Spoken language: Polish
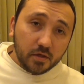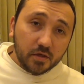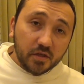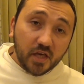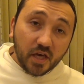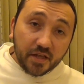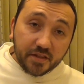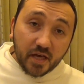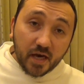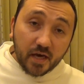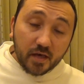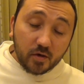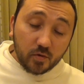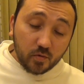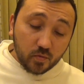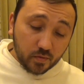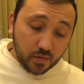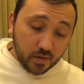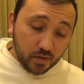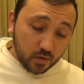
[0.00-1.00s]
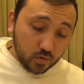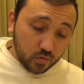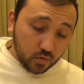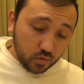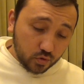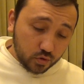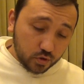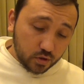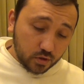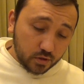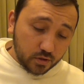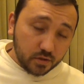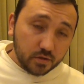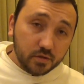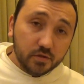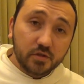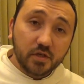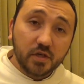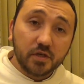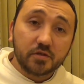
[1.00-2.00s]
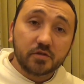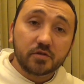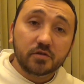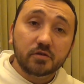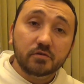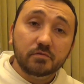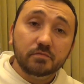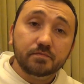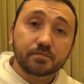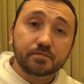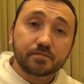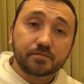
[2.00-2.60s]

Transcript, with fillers: jadają za kruszyn dzieci.